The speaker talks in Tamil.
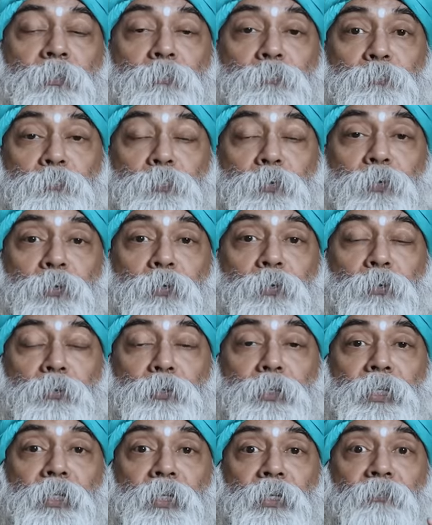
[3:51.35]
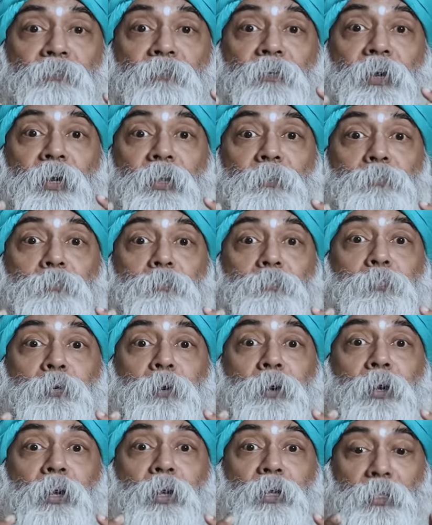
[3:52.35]
இப்போது நீங்கள்
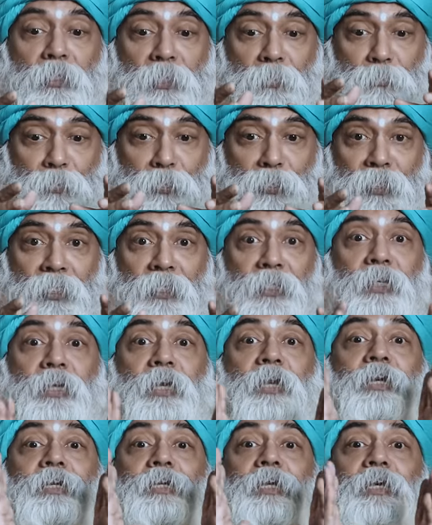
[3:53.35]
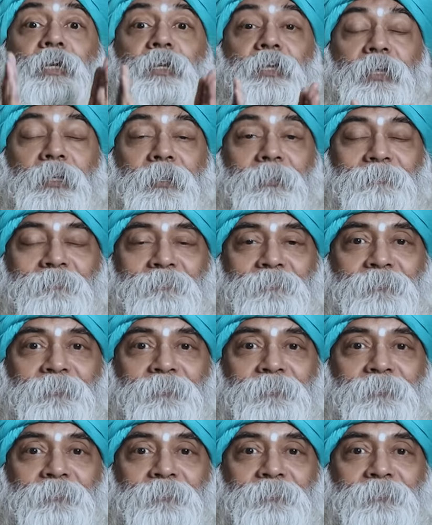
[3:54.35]
விழிப்பாக இப்போ நீங்கள் கனெக்ட் ஆகிருக்கீங்க